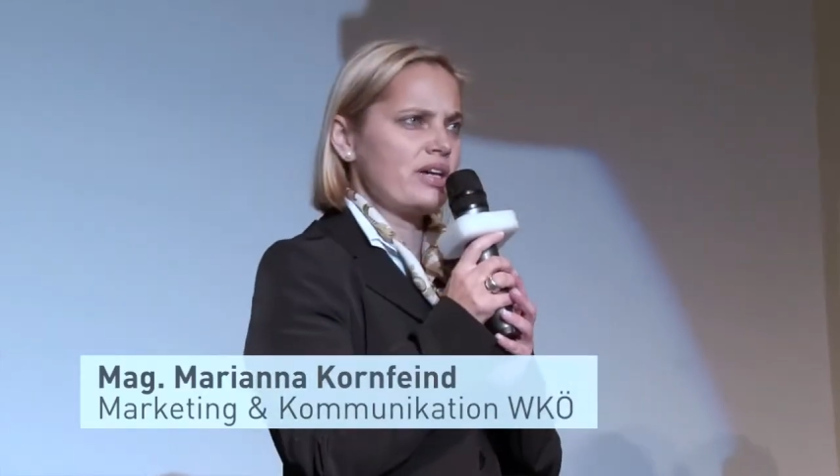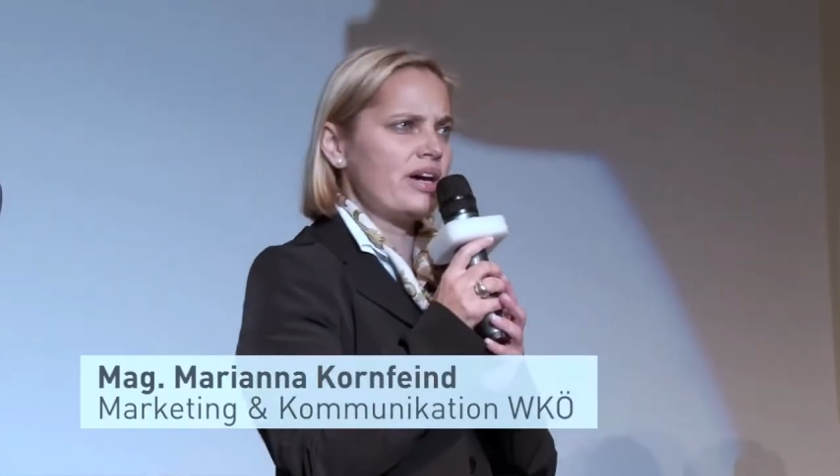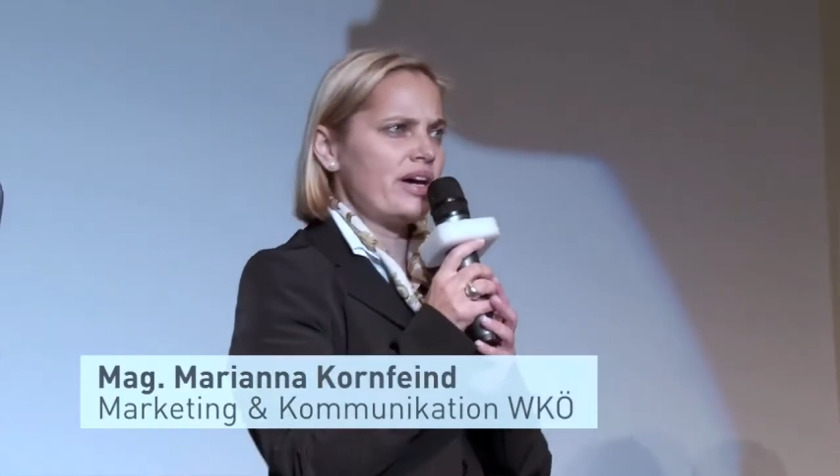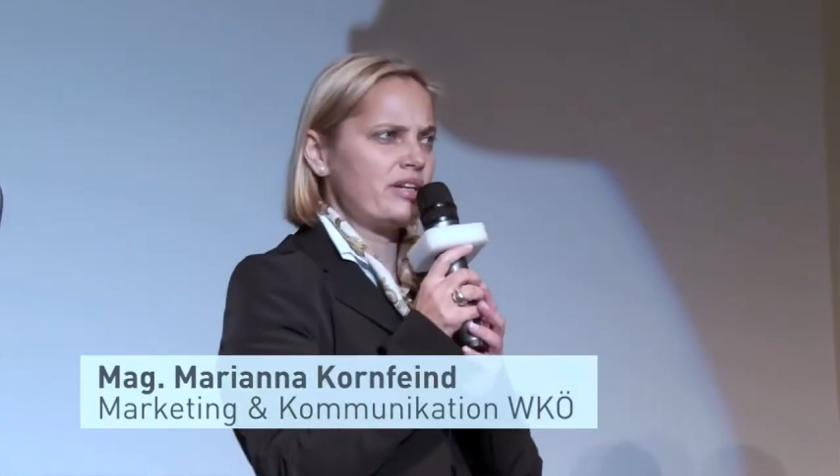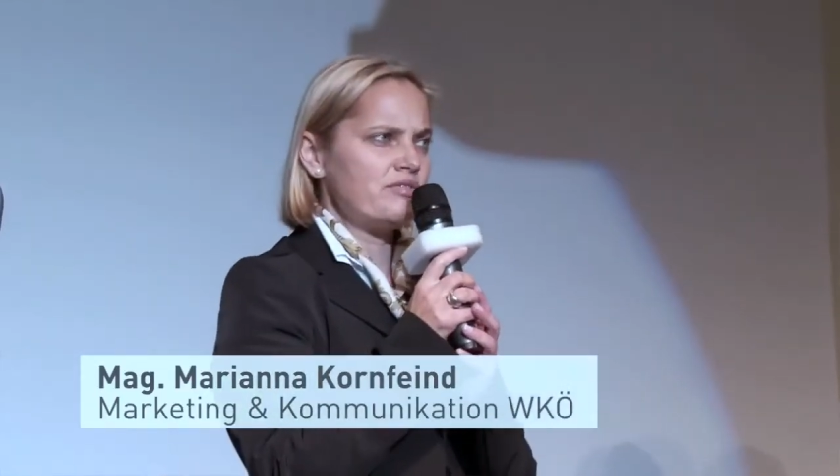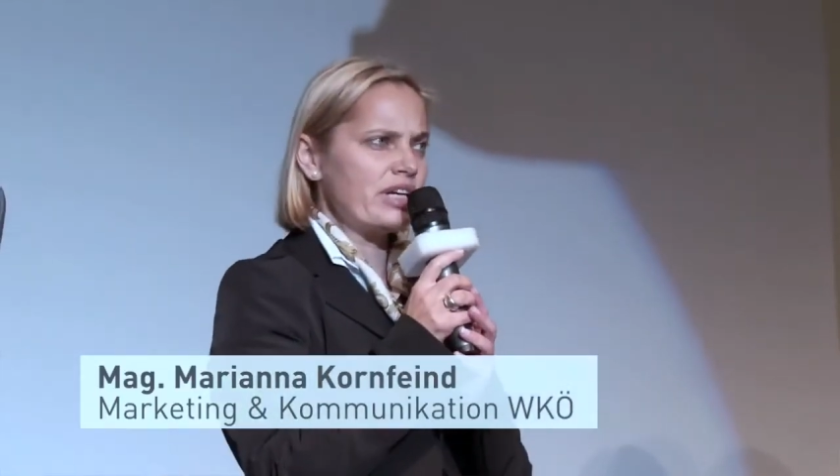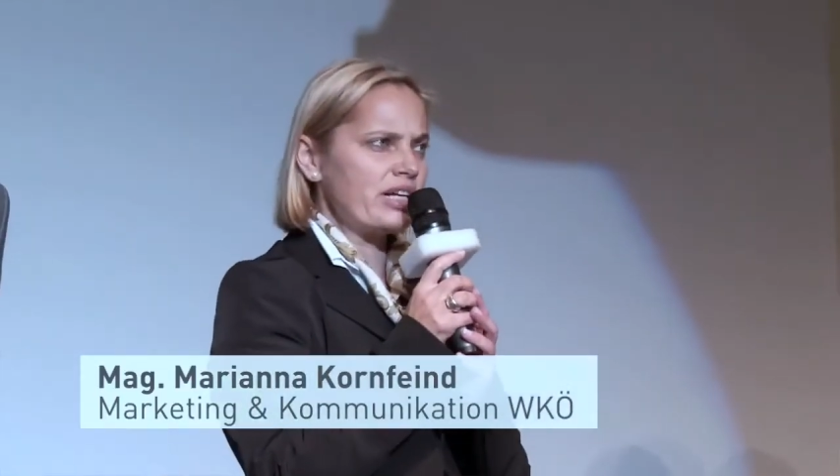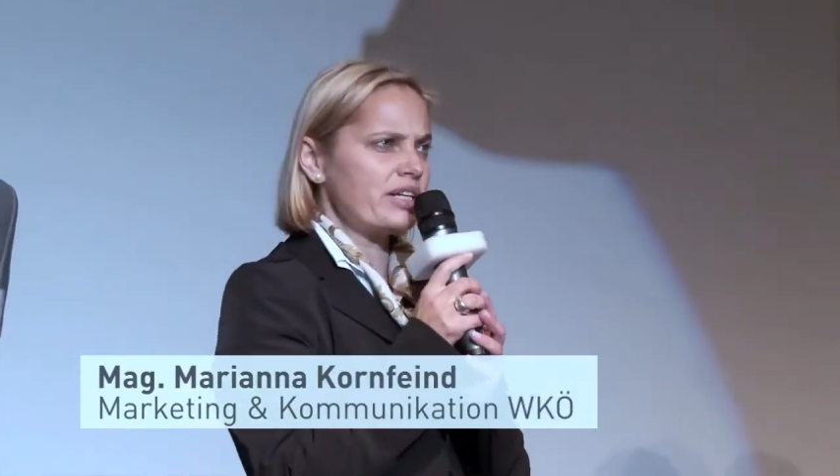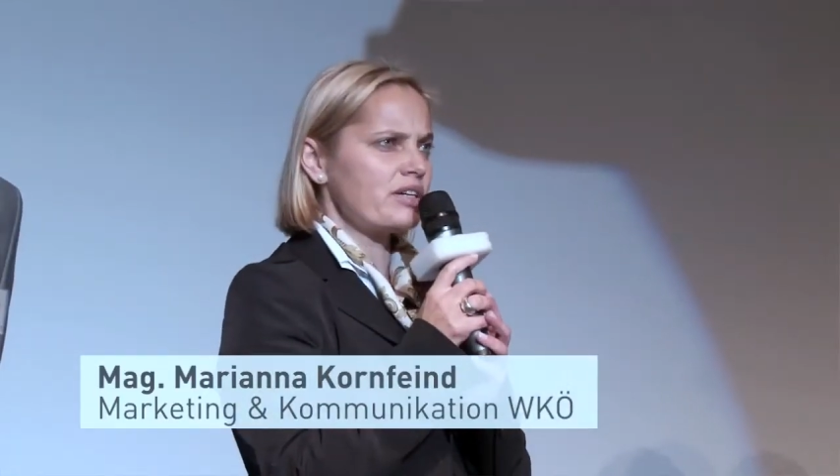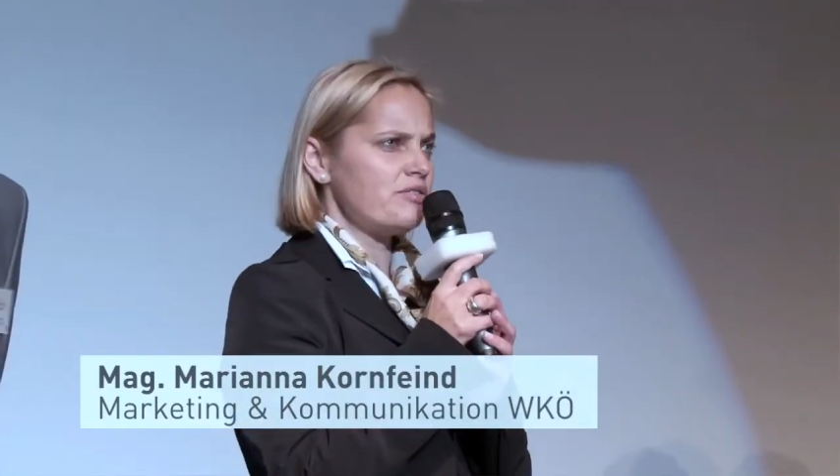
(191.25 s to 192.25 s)
eine
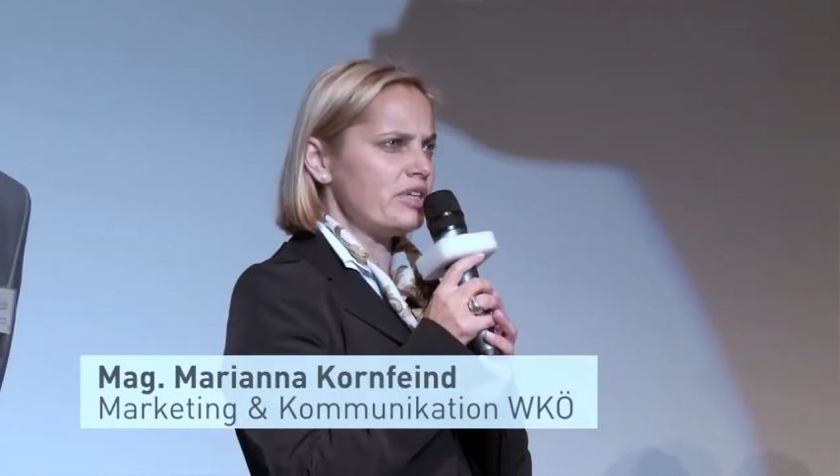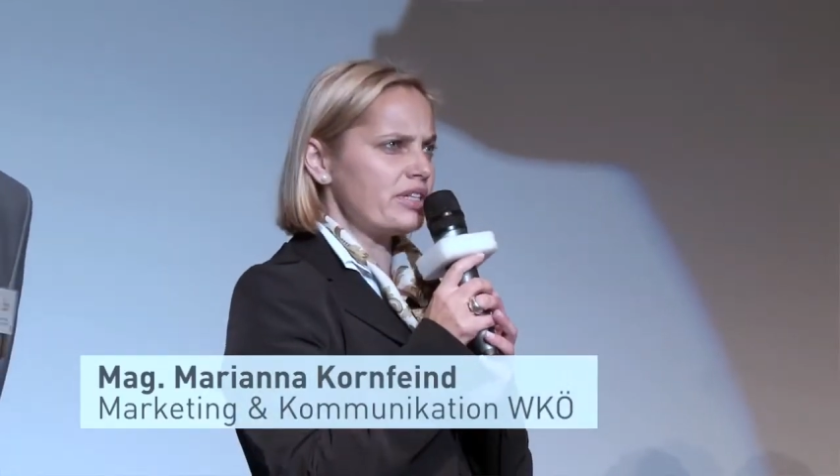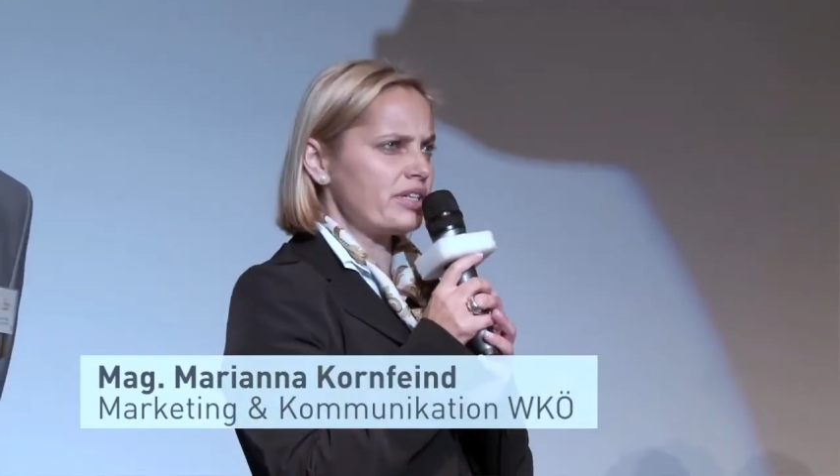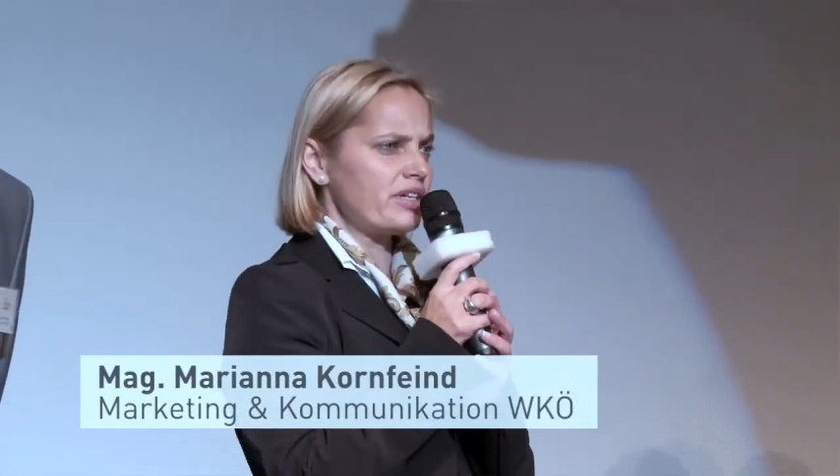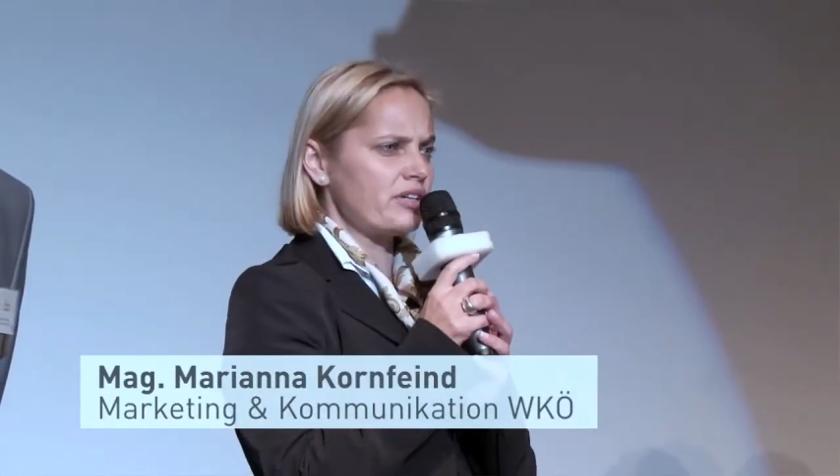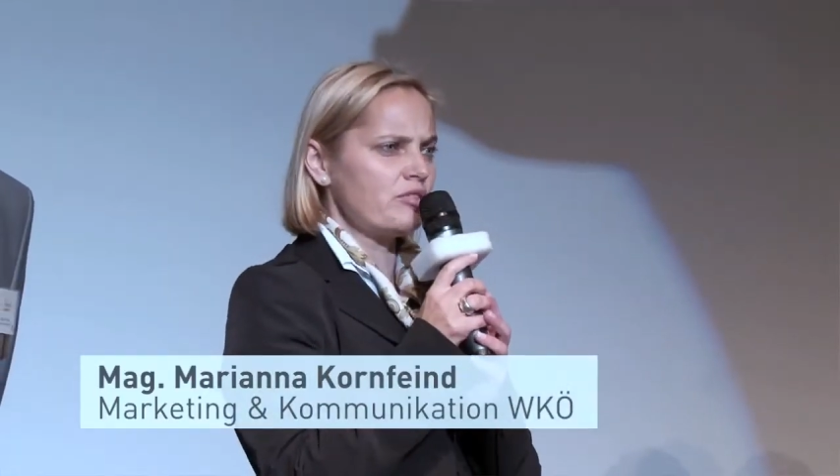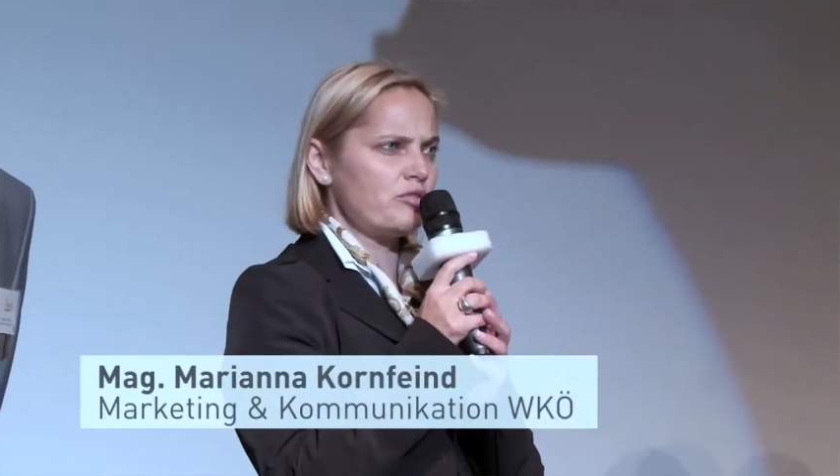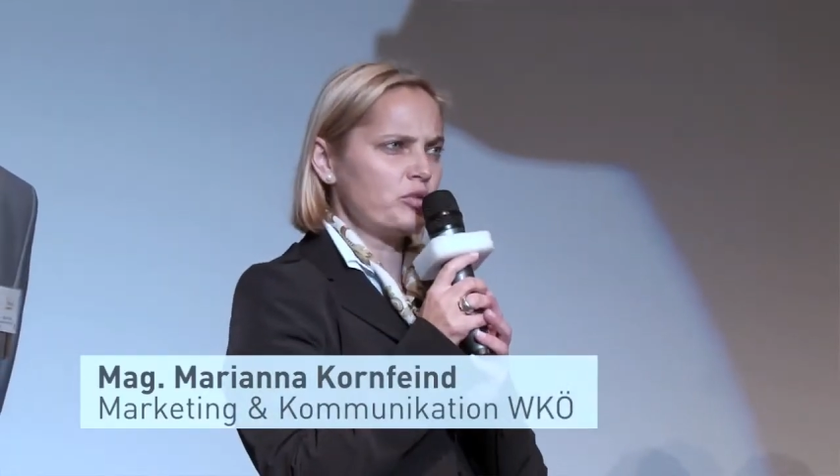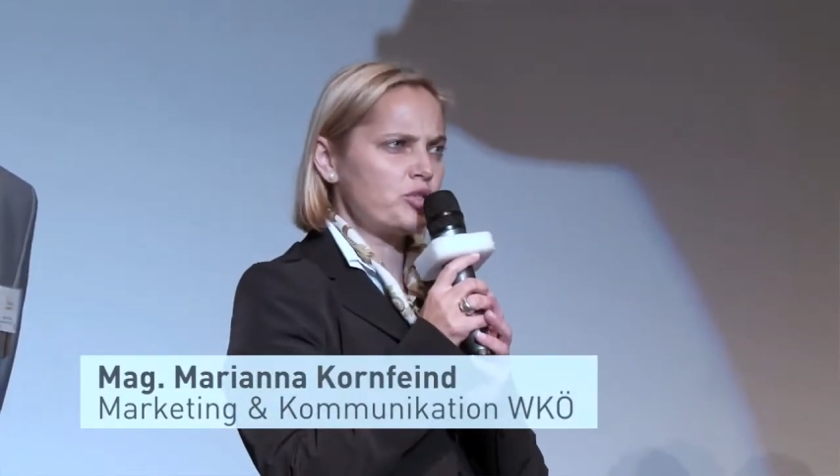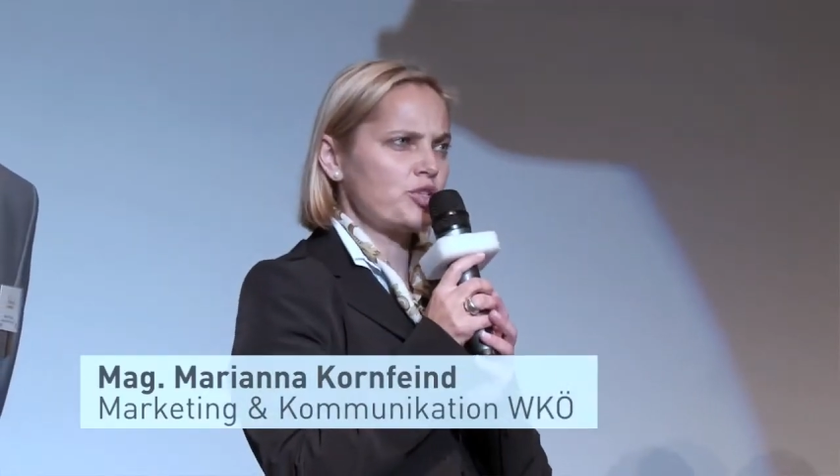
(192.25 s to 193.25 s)
wirklich wichtige
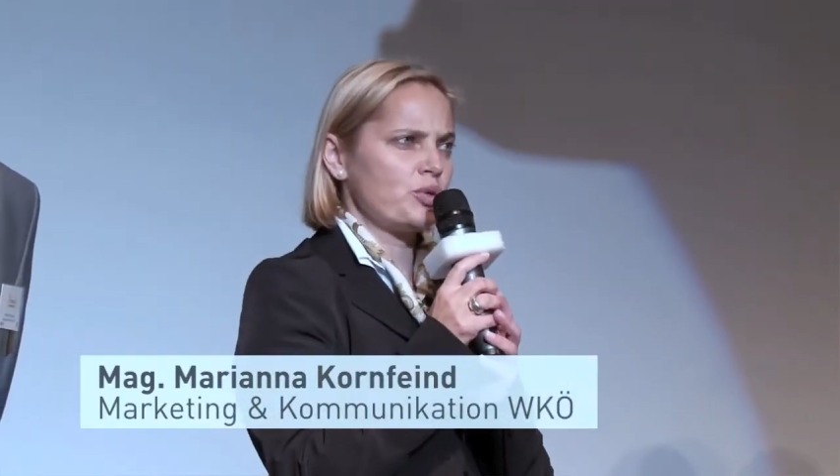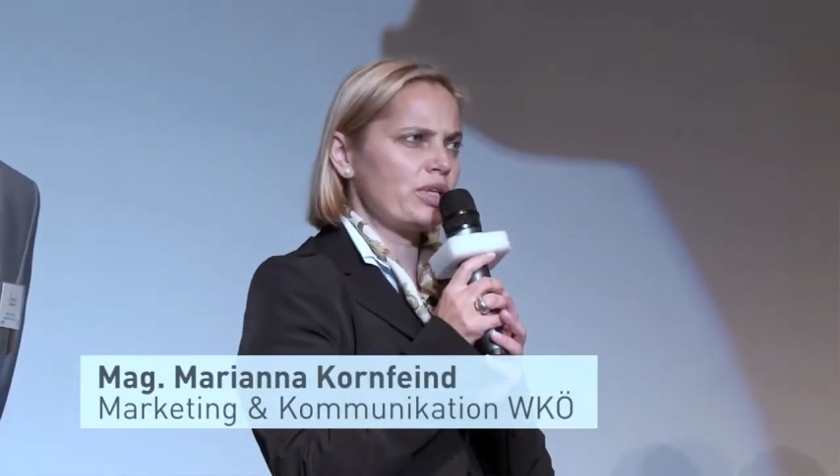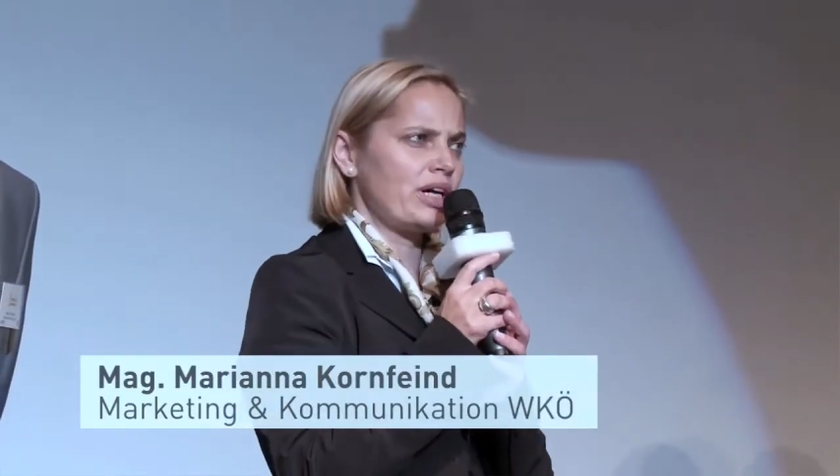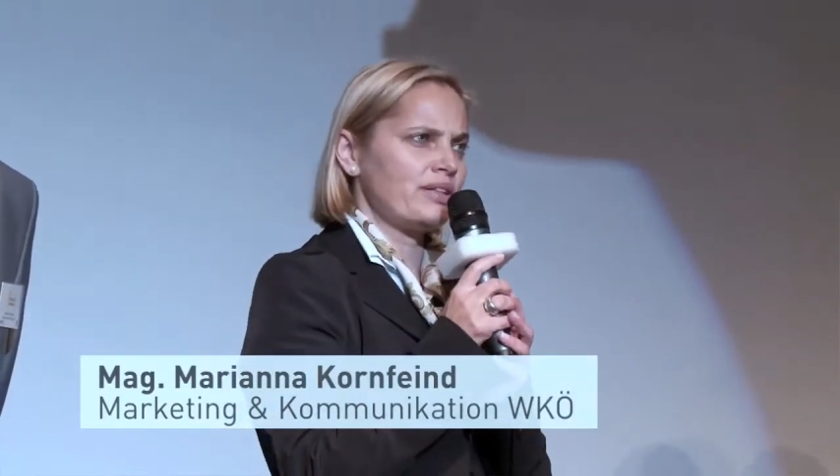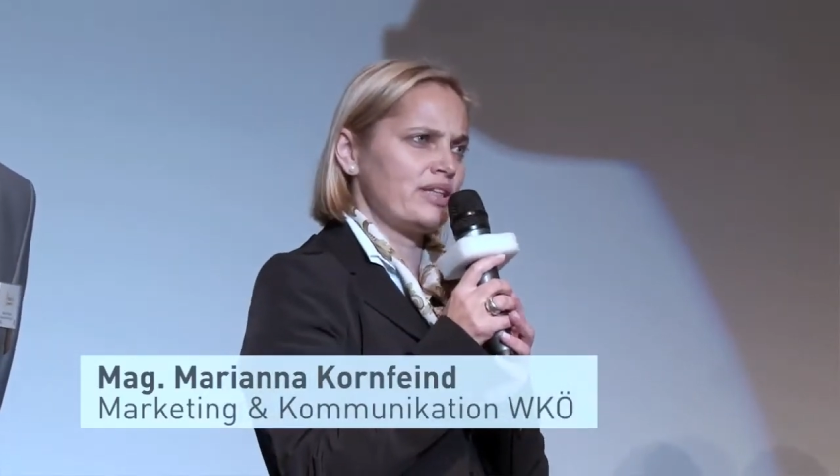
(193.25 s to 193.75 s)
Funktion hat,